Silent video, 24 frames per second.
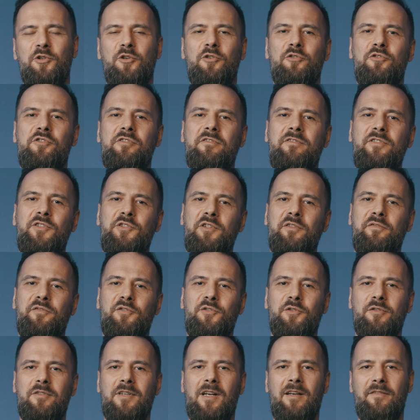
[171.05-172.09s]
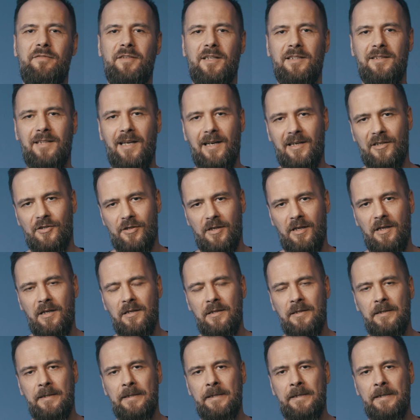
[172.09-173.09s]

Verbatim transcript: to oczywiście fotografia także,